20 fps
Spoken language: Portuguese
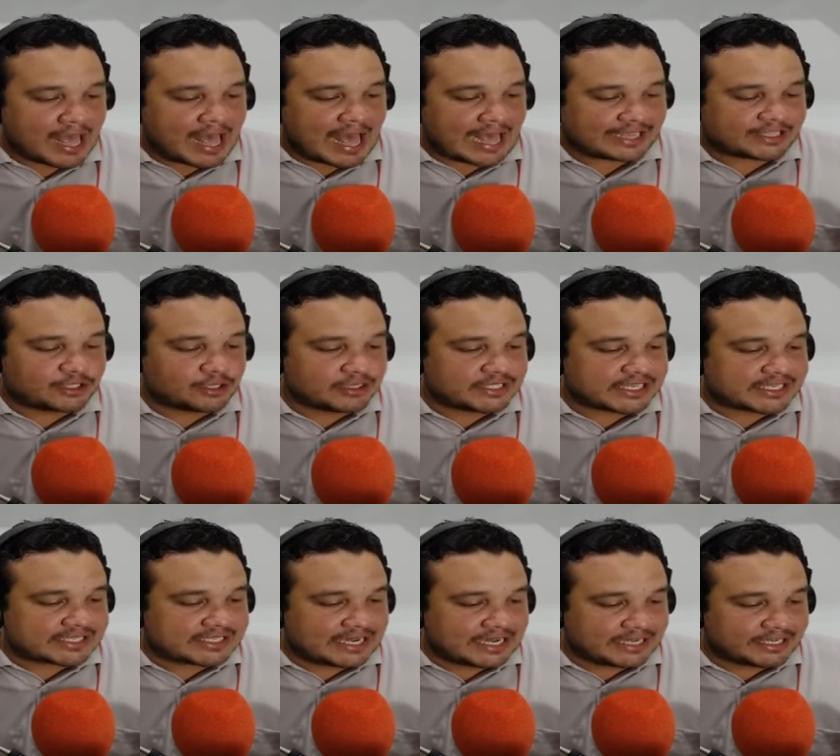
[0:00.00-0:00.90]
a Suzy
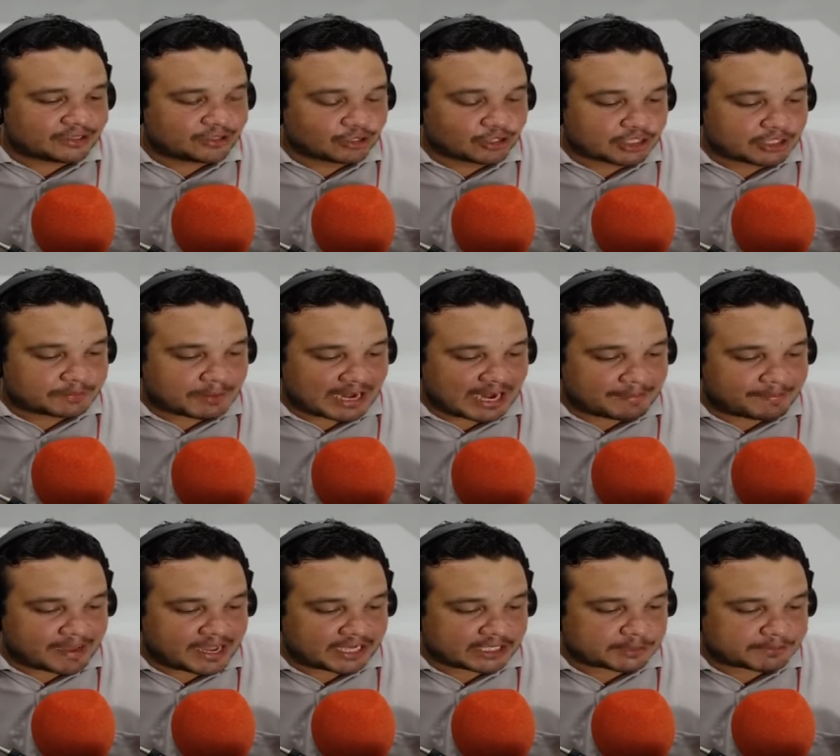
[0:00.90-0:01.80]
Santos,
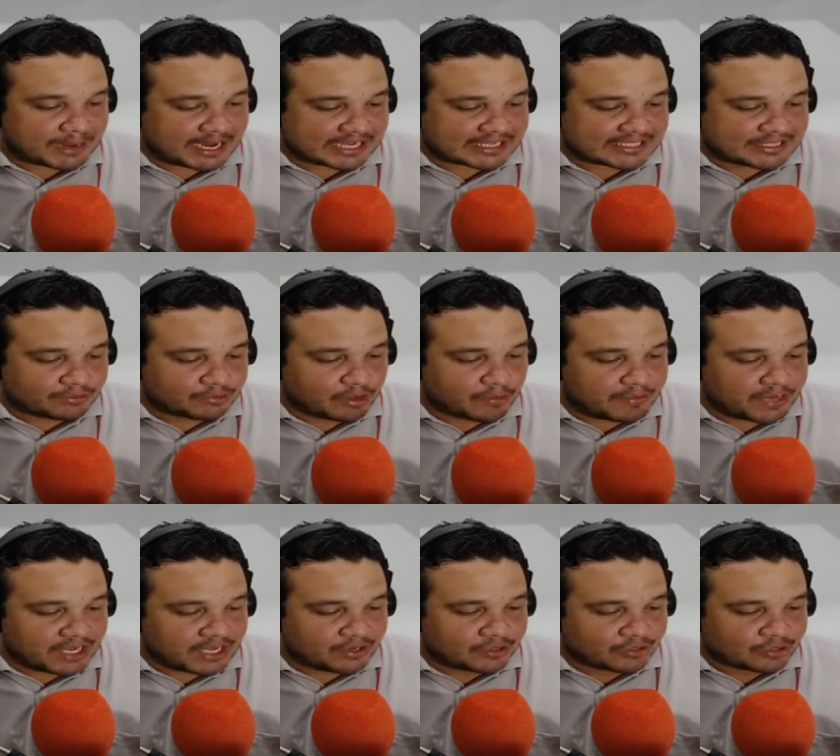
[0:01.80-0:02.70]
parabéns para São
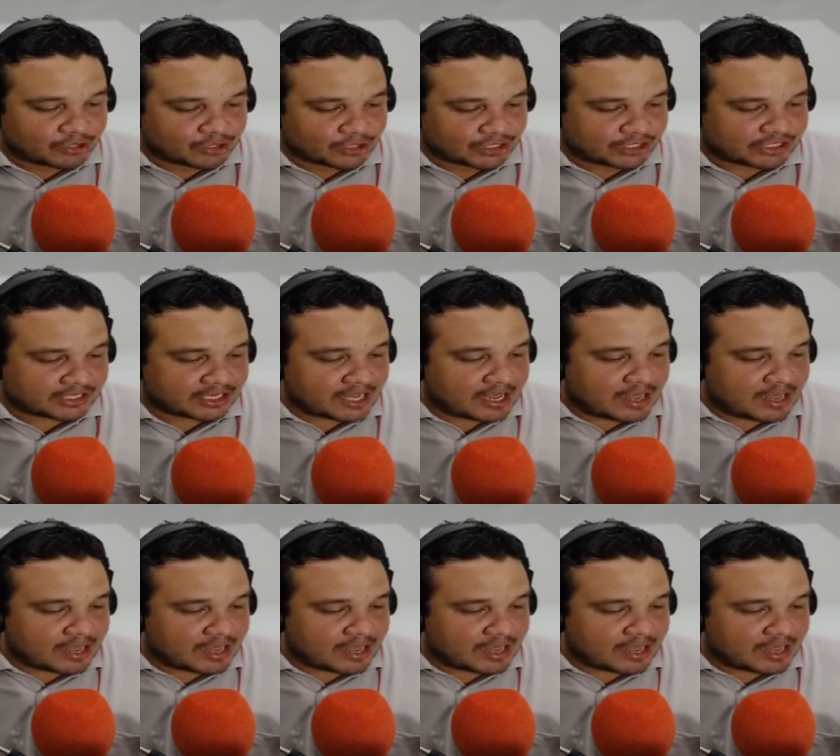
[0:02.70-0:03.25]
Domingos